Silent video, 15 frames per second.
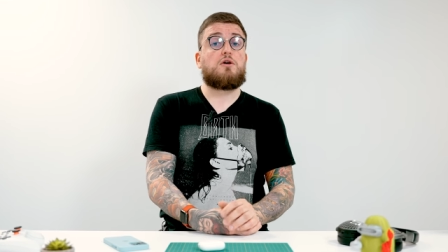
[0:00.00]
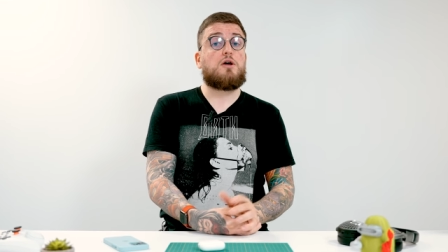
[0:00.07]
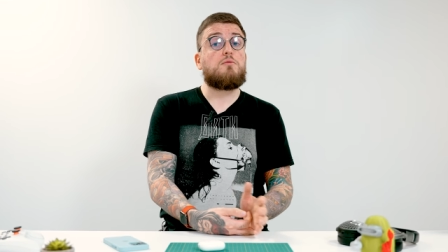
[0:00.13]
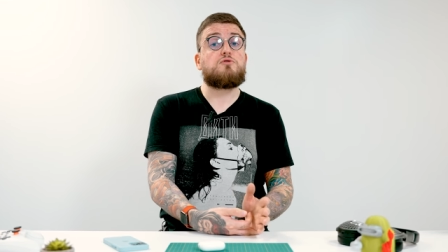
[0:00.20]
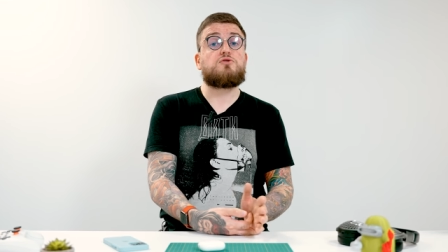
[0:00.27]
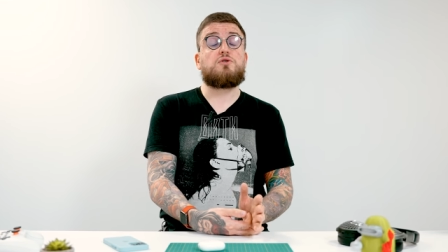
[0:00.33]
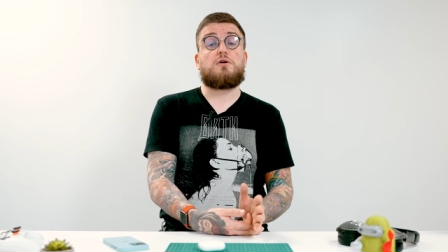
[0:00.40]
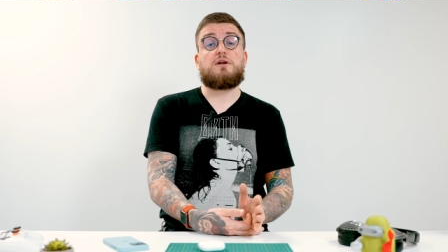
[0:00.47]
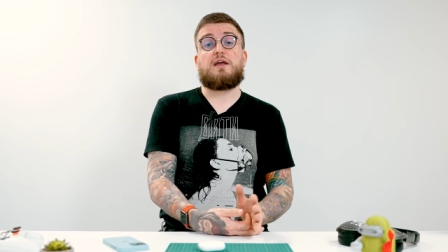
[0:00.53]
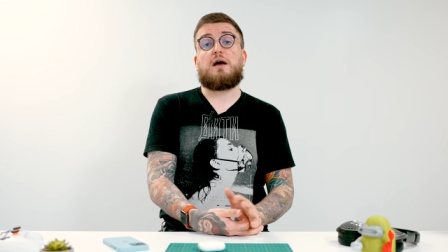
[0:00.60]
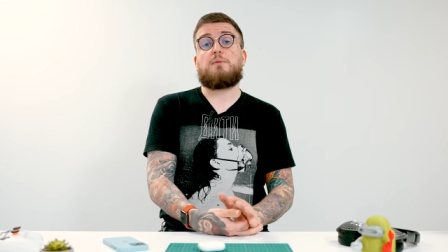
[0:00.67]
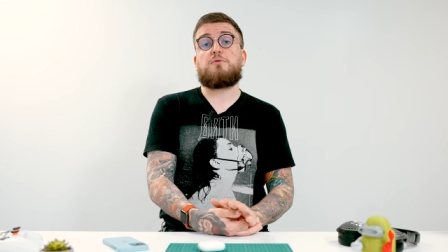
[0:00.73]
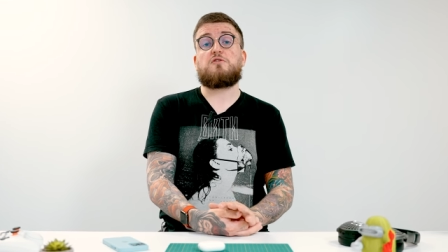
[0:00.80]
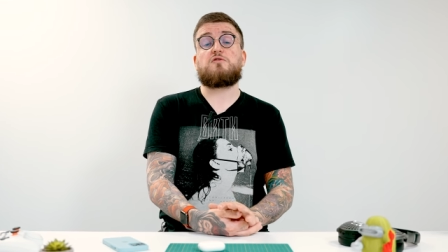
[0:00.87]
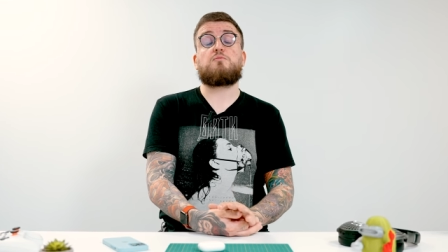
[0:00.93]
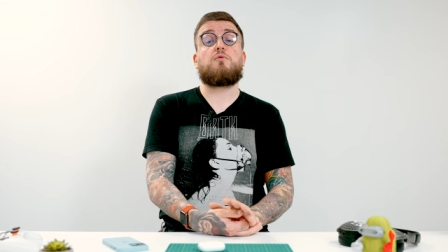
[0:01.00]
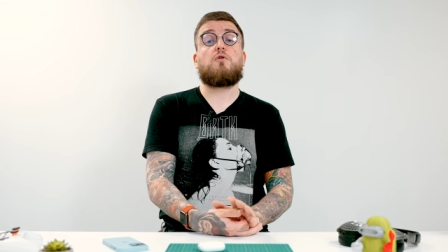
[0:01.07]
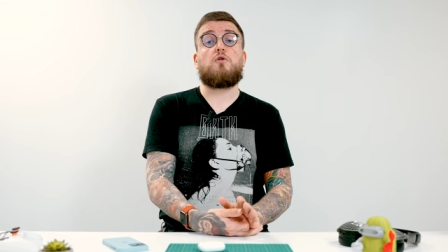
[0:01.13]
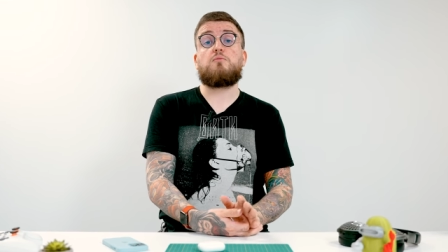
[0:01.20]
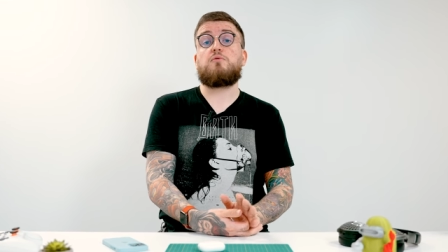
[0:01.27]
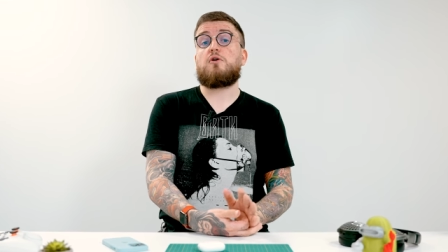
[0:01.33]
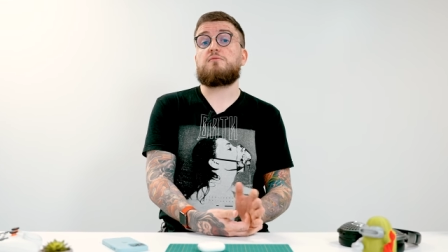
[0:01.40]
comme sur les AirPods
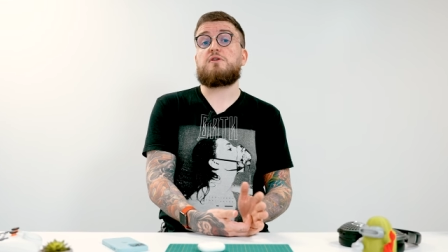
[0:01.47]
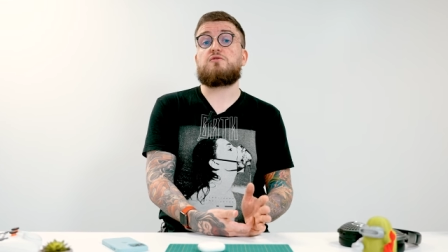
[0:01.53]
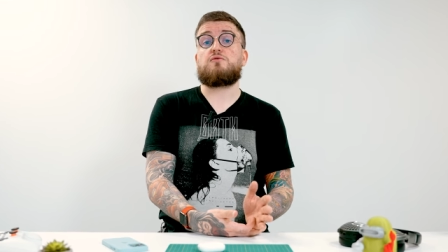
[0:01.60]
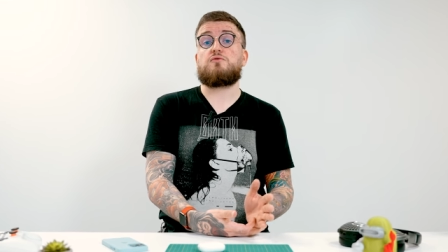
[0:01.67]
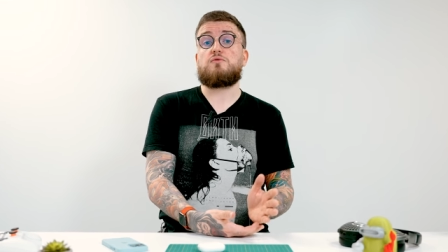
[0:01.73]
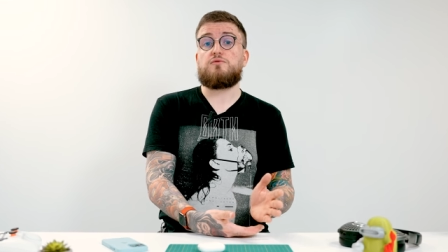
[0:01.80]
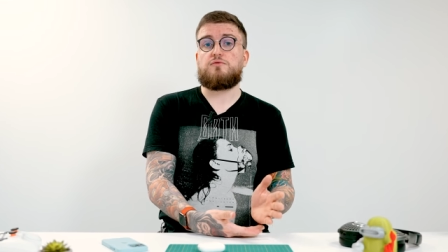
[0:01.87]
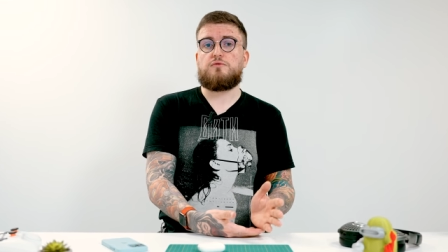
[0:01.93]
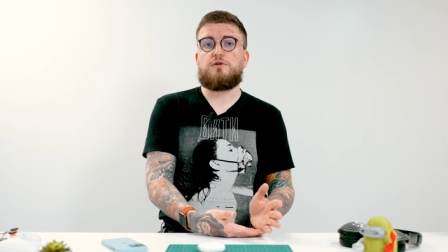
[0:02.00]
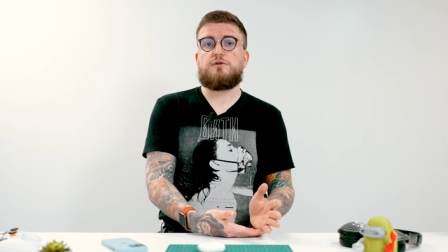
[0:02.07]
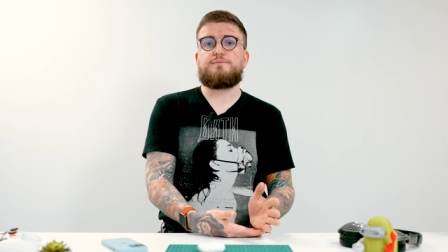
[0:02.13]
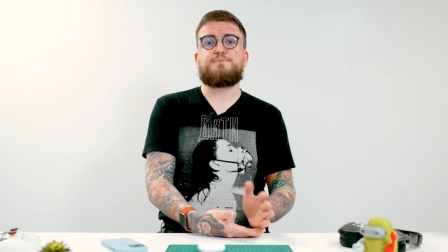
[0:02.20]
Pro premier du nom donc.